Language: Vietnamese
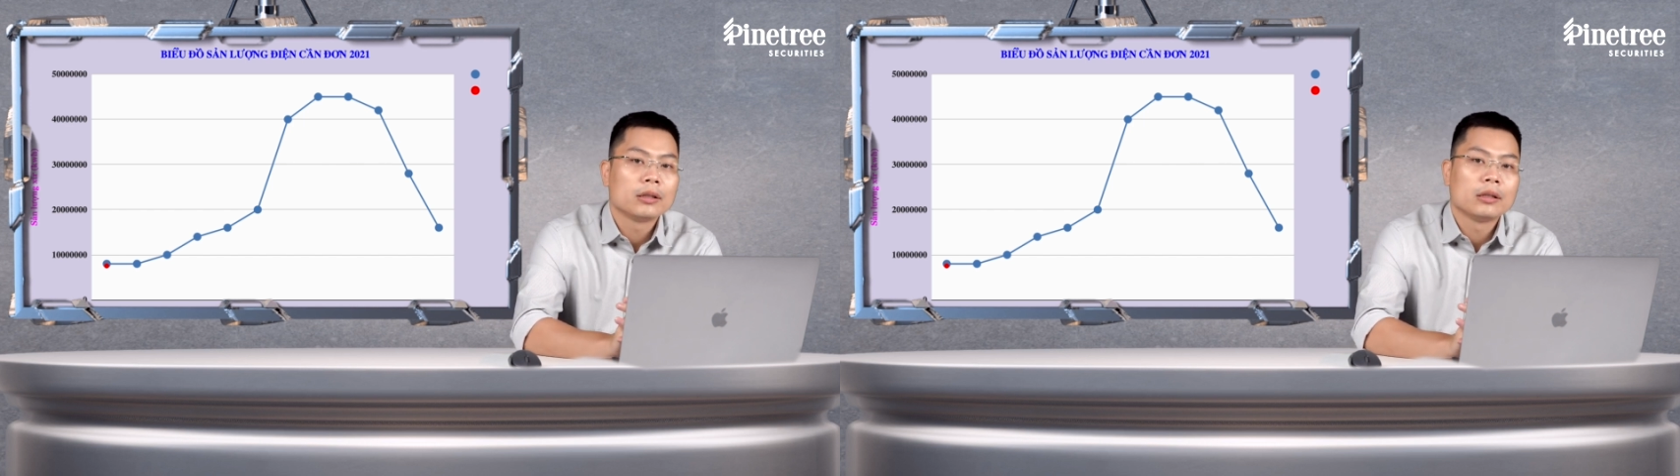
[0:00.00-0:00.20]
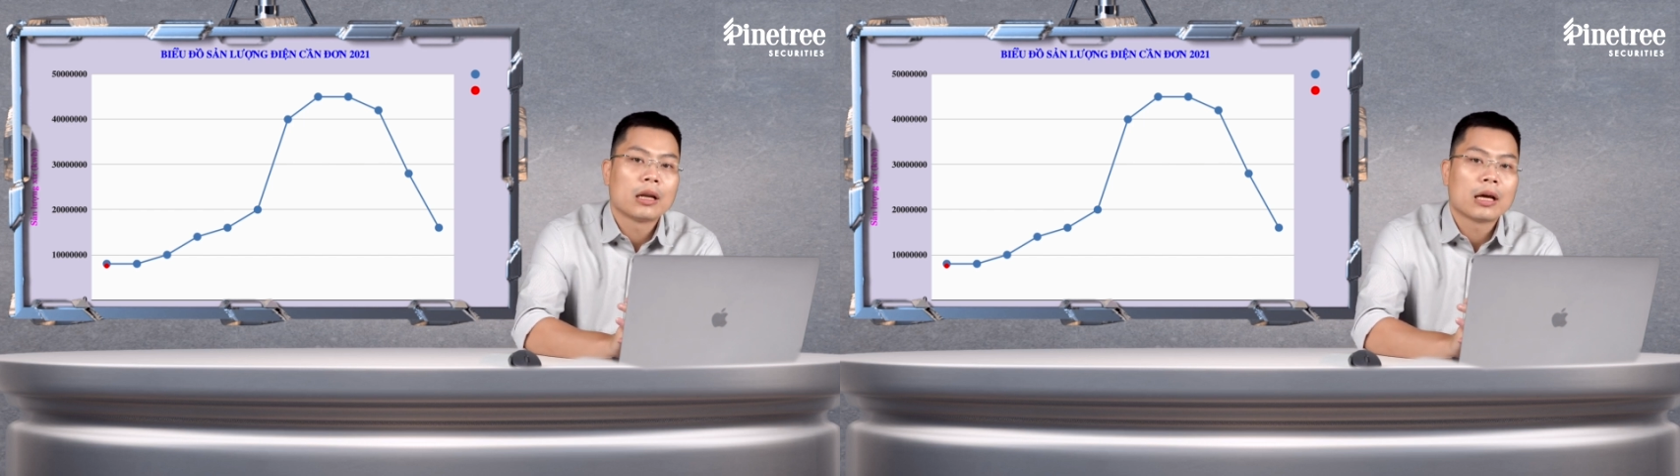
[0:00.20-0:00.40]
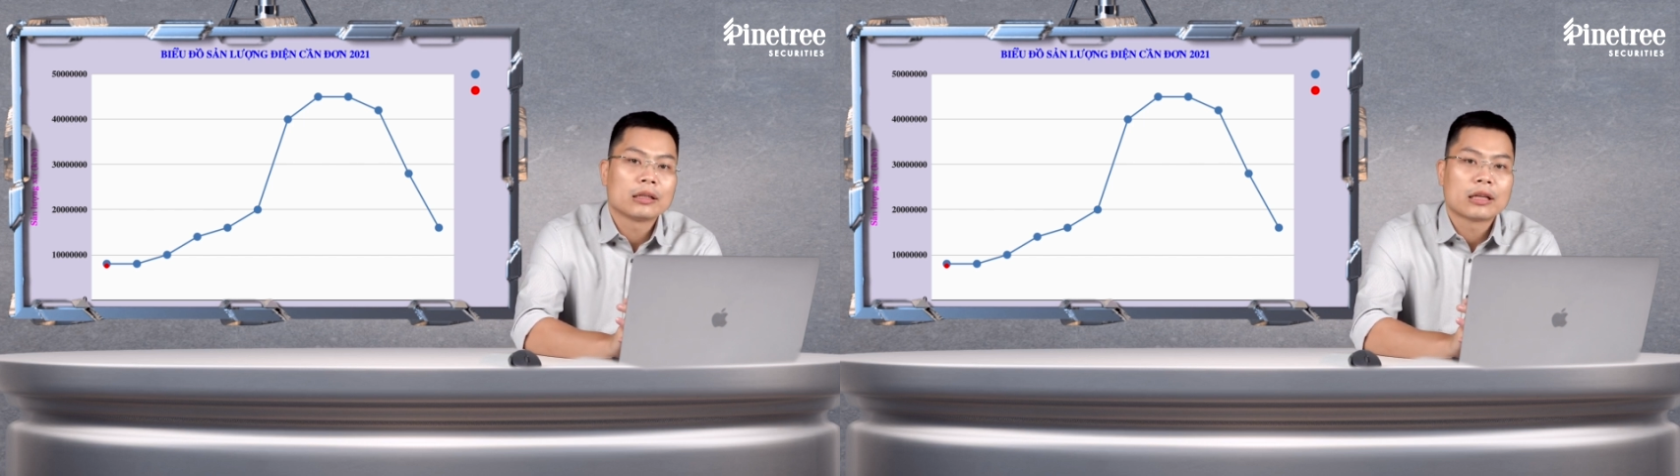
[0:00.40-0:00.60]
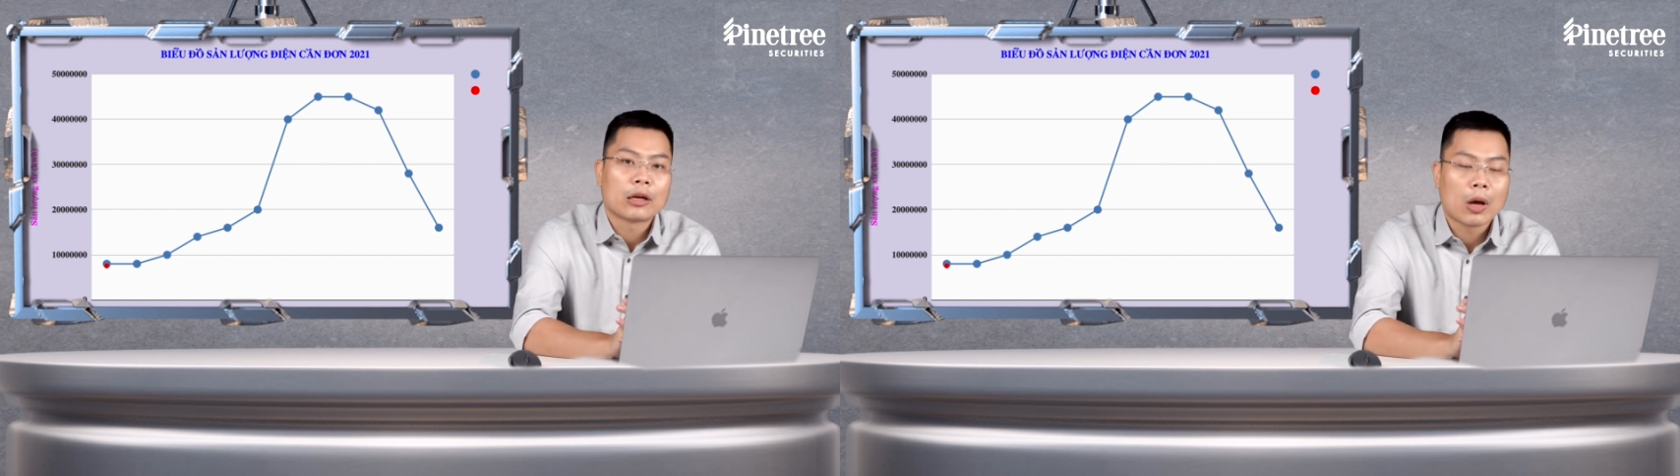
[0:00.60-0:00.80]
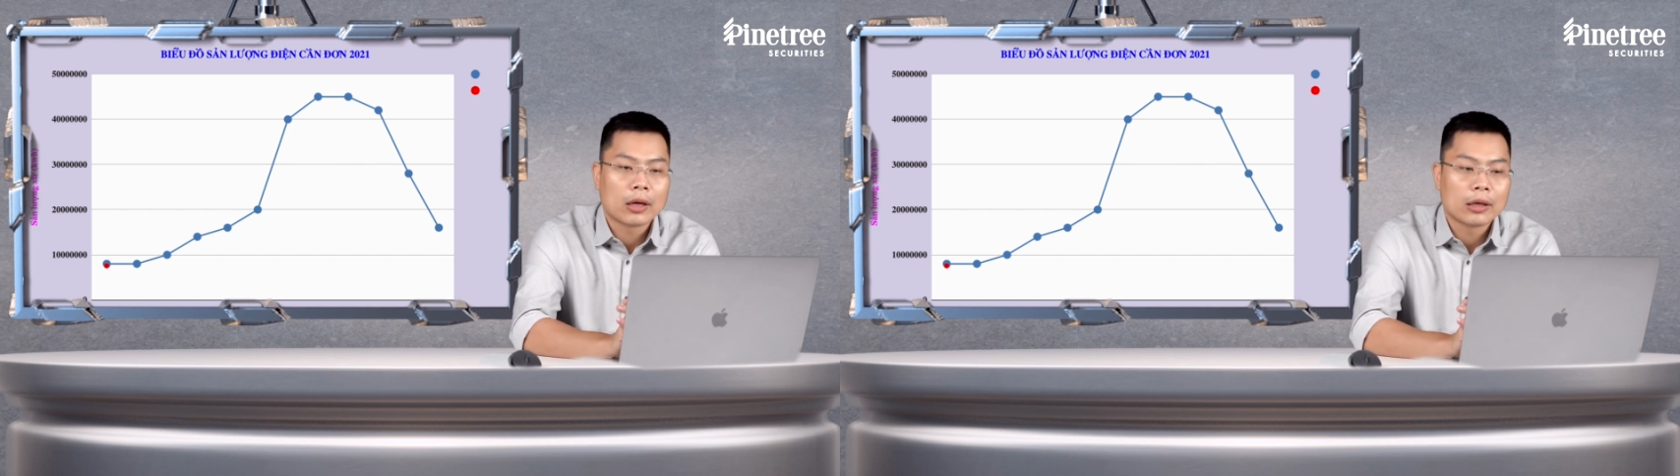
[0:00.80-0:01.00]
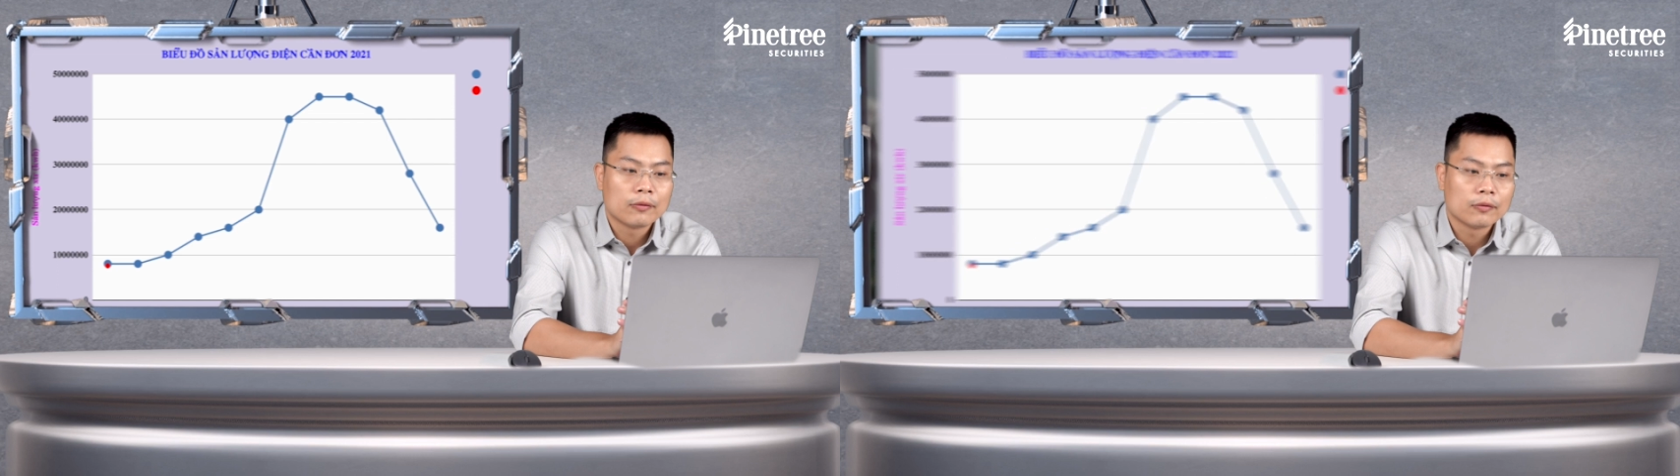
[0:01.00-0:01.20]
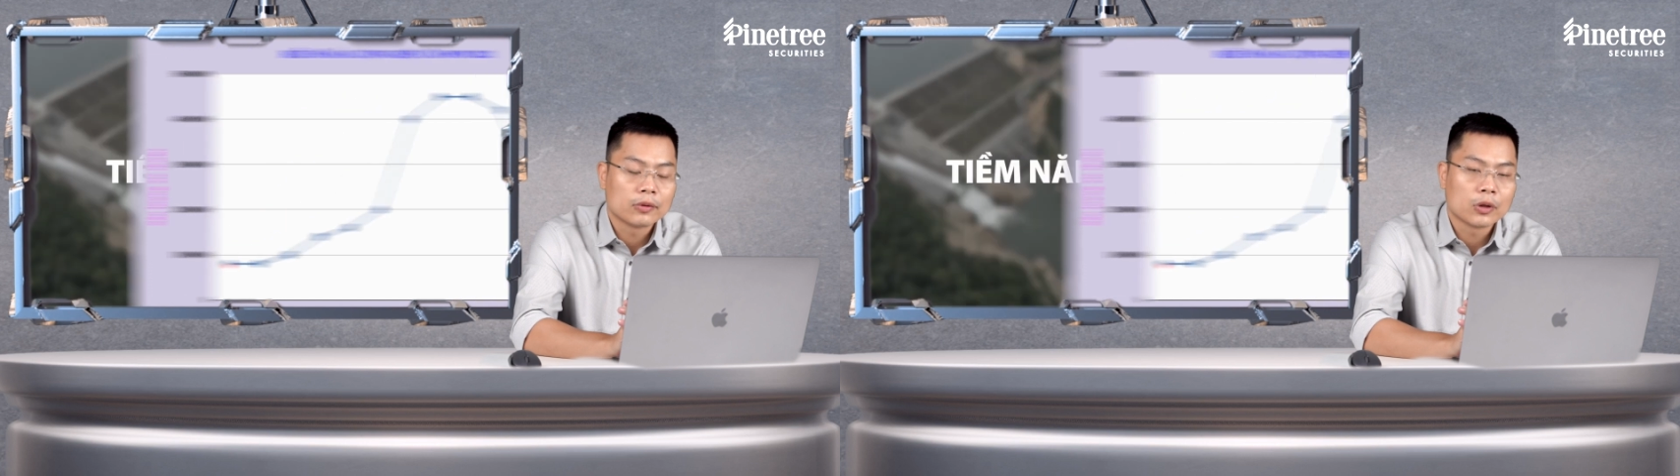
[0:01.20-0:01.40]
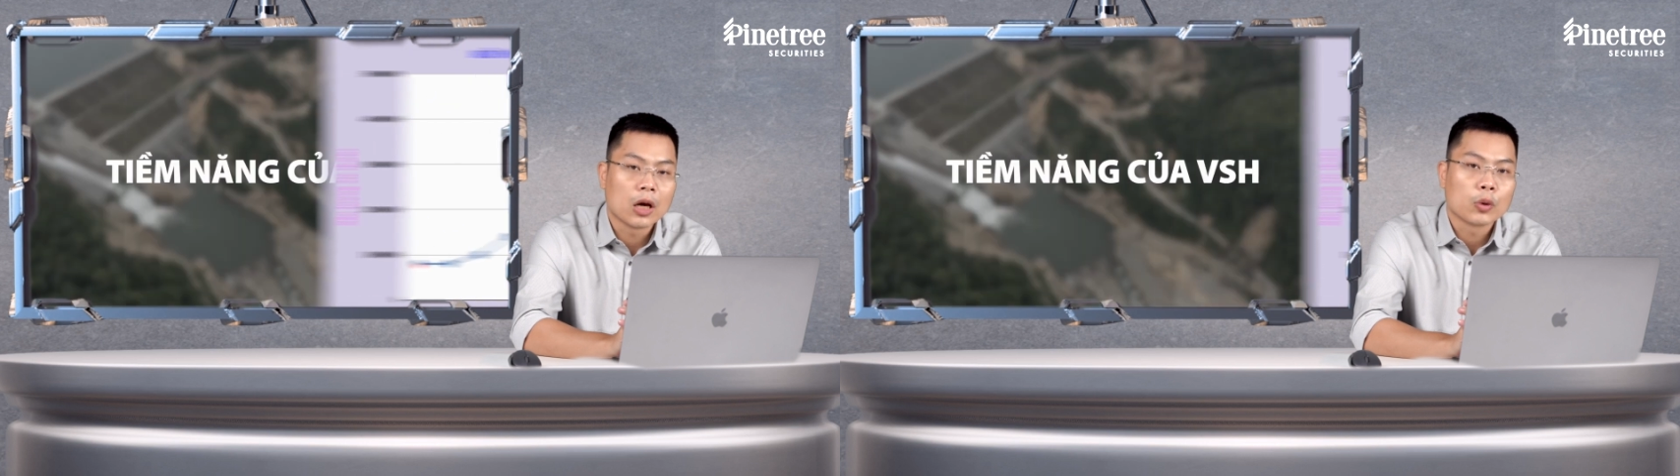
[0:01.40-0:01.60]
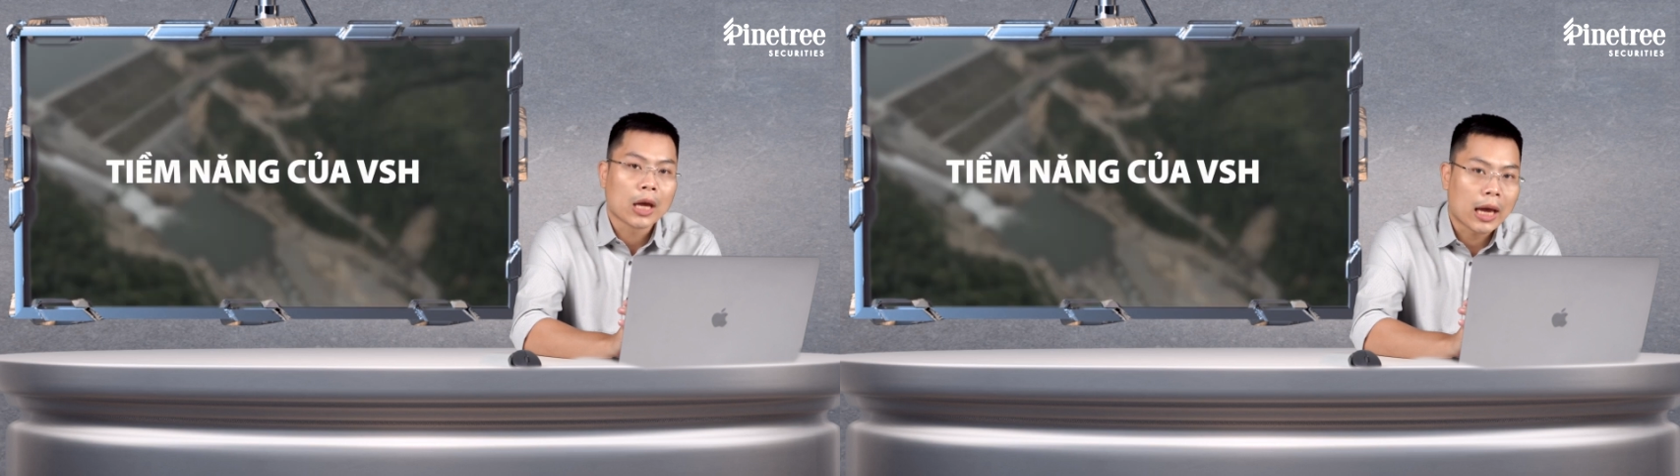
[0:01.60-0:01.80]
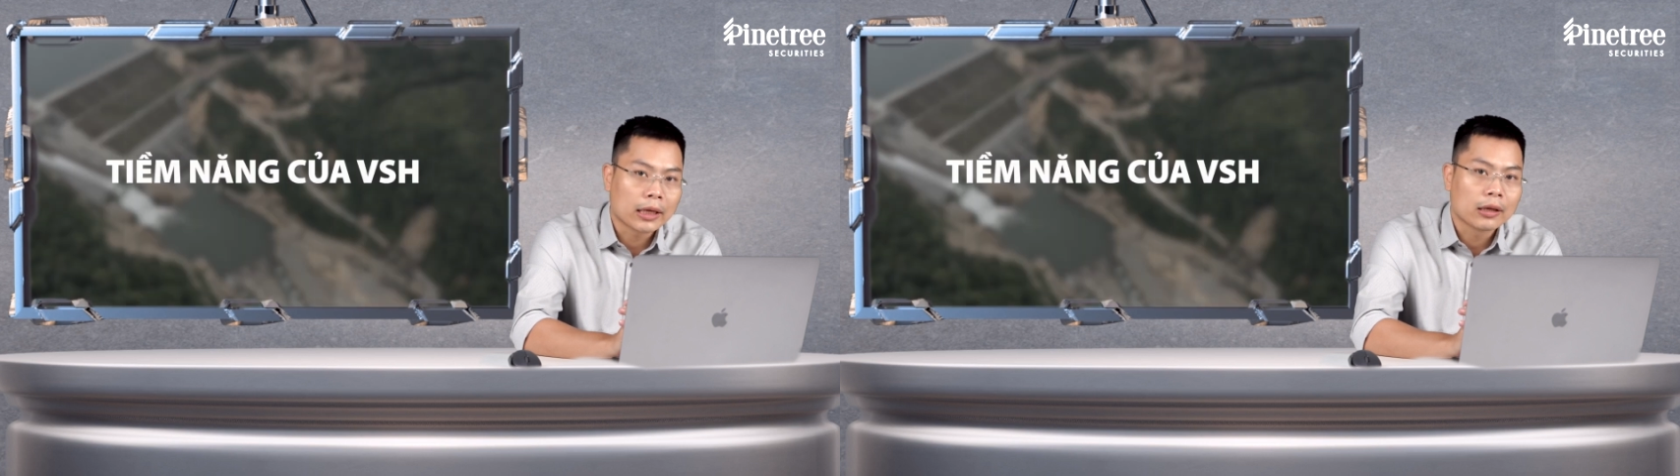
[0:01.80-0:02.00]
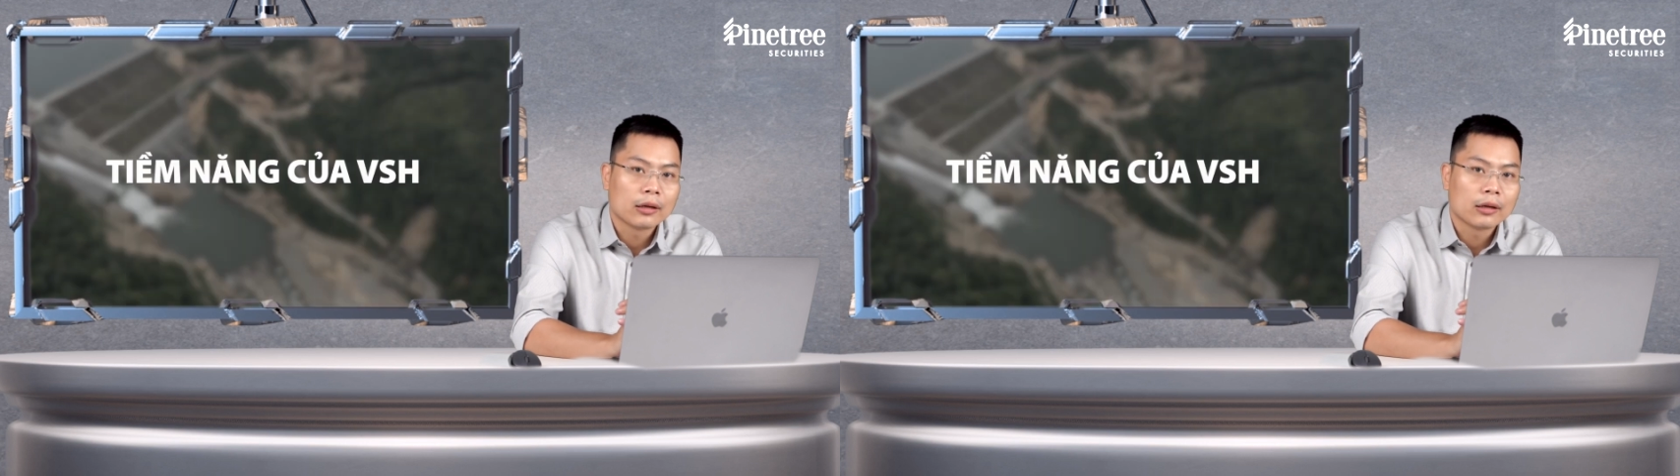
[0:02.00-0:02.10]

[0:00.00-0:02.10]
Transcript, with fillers: như là giai đoạn ở quý 2.